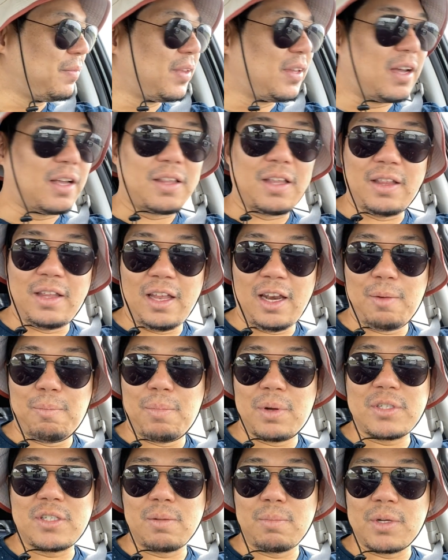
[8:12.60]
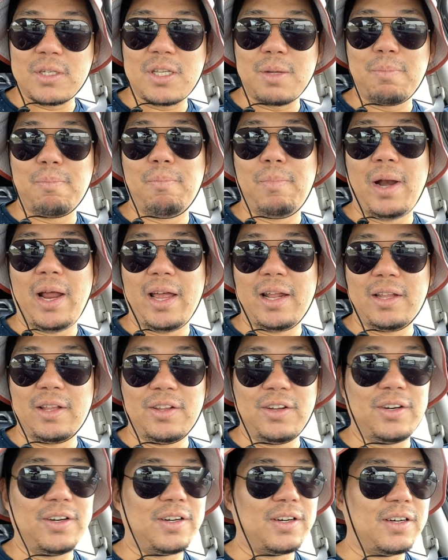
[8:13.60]
At hindi lang basta-basta
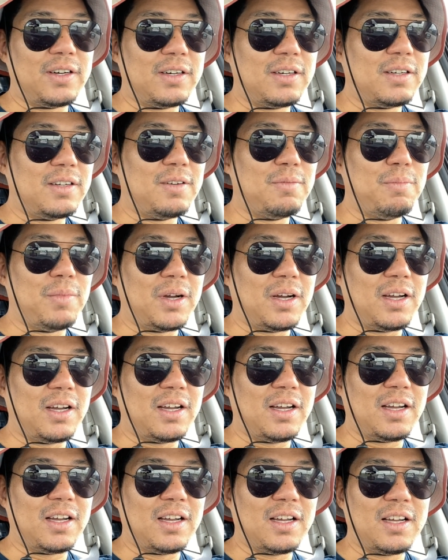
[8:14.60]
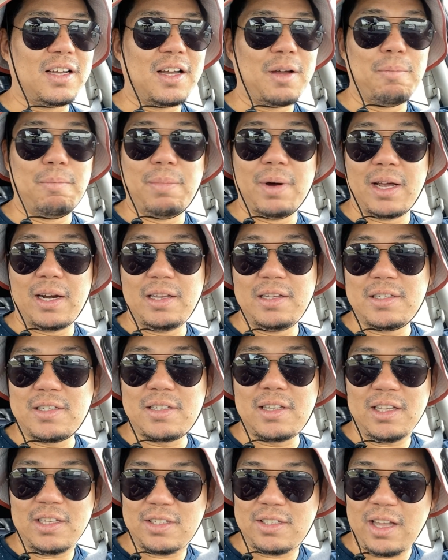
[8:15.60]
blender. Mga
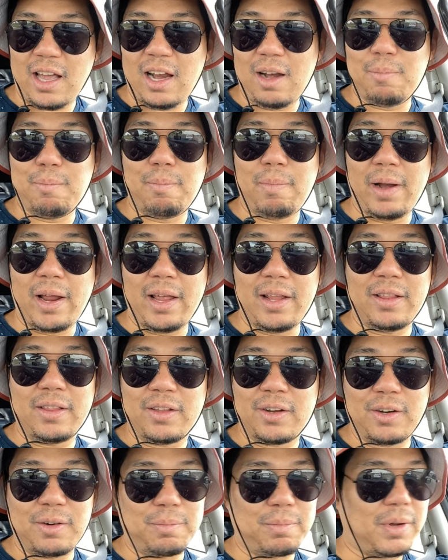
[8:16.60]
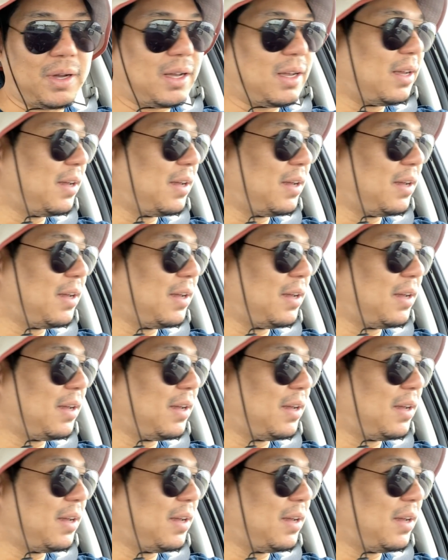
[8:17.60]
barista style blender pa.